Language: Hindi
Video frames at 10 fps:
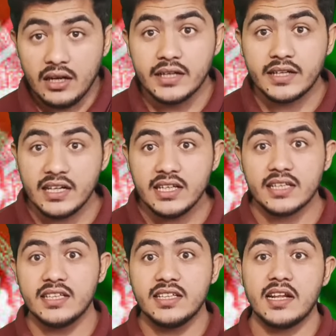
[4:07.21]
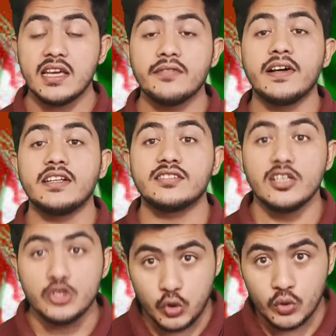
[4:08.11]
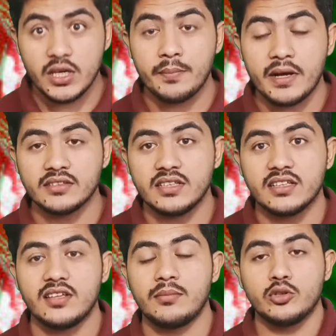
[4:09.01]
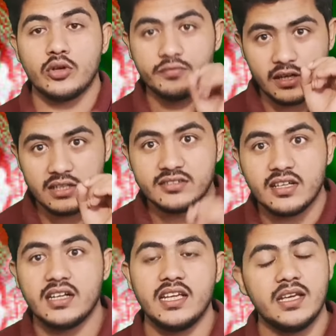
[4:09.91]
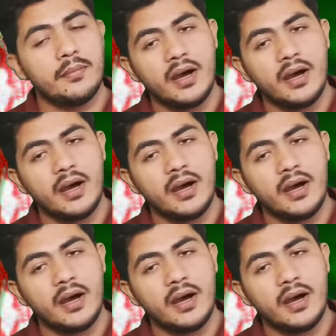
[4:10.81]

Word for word: लिटरली ये किए जा रहे हैं कि अफगानिस्तान झुक गया पाकिस्तान के सामने तो अफगानिस्तान ने ये